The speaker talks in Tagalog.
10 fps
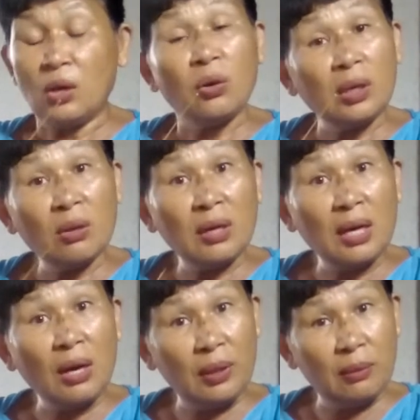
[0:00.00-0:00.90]
Ito ang
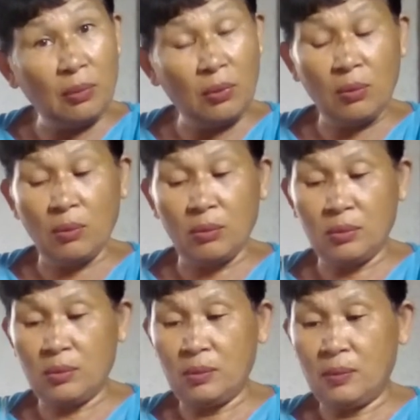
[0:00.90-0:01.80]
gawin mo.
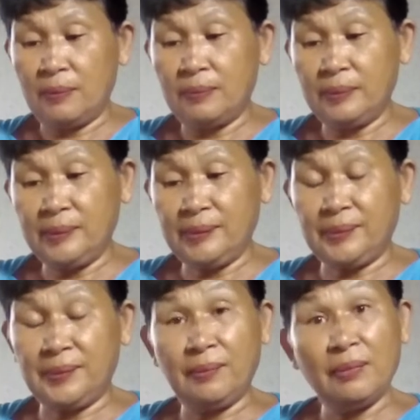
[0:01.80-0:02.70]
Mm.